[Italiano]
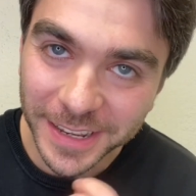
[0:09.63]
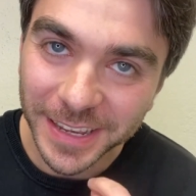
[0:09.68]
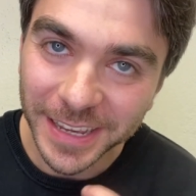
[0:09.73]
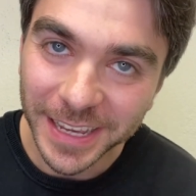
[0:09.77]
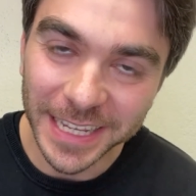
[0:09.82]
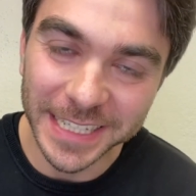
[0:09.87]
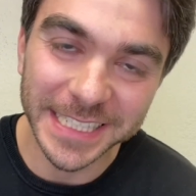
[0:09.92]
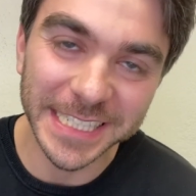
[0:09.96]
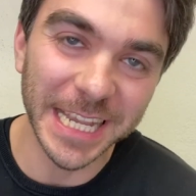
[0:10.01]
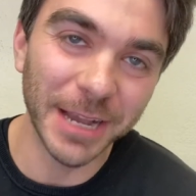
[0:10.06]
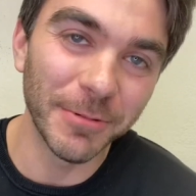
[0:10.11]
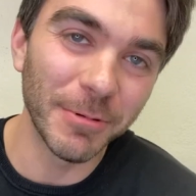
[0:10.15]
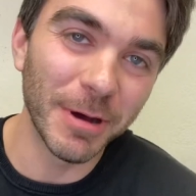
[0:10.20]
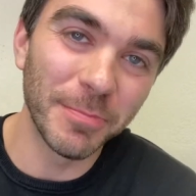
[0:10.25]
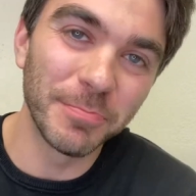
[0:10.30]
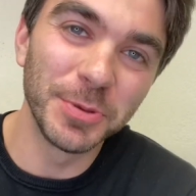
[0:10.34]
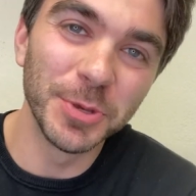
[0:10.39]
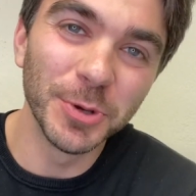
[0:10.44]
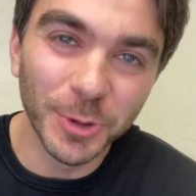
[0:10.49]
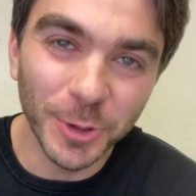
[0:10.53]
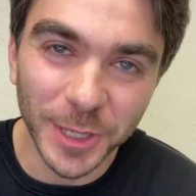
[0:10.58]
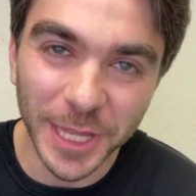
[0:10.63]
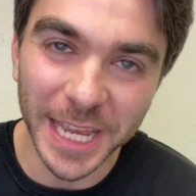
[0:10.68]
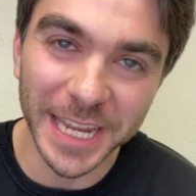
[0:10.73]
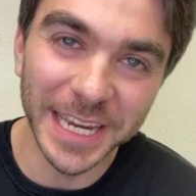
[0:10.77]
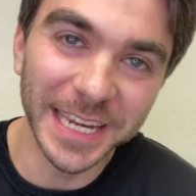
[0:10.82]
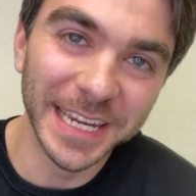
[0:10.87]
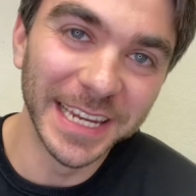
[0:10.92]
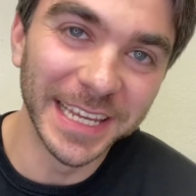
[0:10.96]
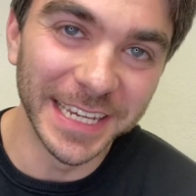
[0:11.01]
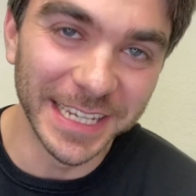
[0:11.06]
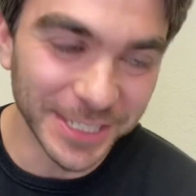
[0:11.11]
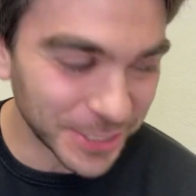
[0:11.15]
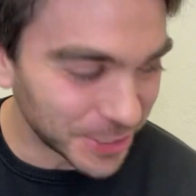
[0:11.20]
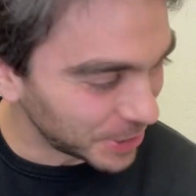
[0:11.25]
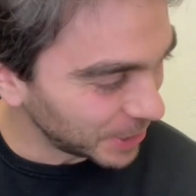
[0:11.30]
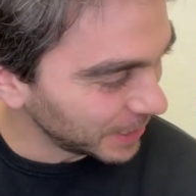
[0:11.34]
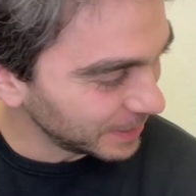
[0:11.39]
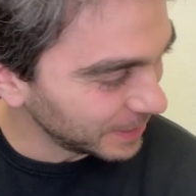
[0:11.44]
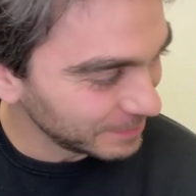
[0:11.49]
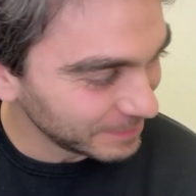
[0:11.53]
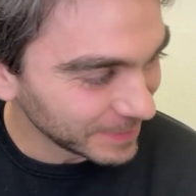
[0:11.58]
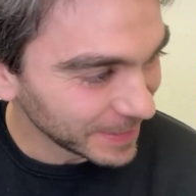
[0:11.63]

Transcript: e siamo a più uno dai Lecce.